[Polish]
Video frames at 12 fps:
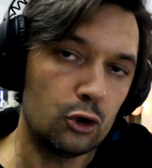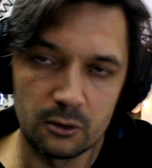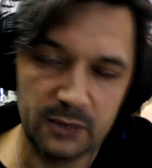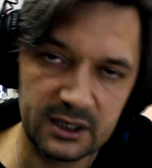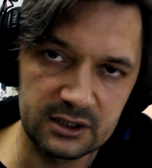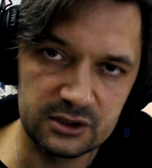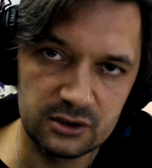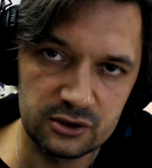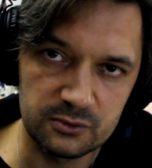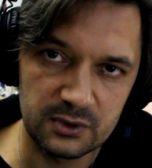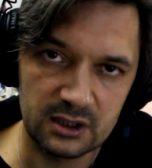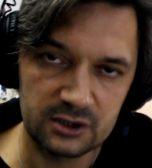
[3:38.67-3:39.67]
o
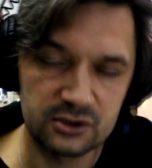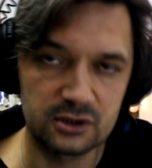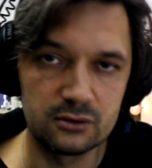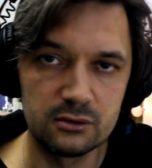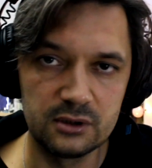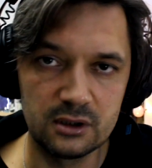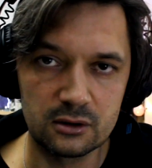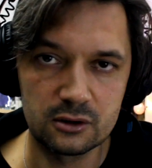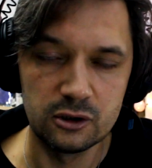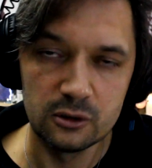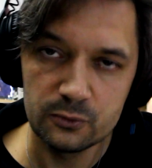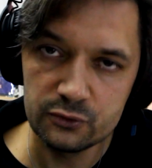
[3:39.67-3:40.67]
marksizmie, a szczególnie o
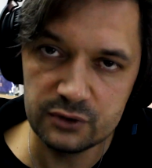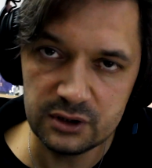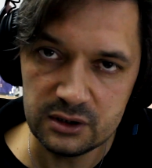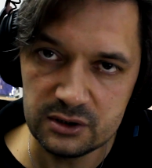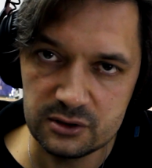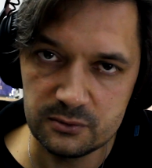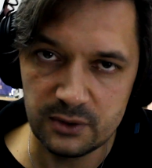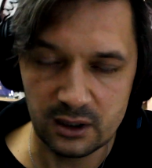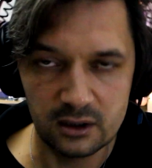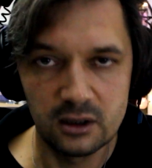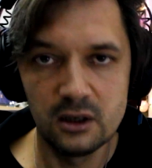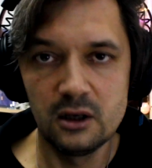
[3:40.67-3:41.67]
komunizmie,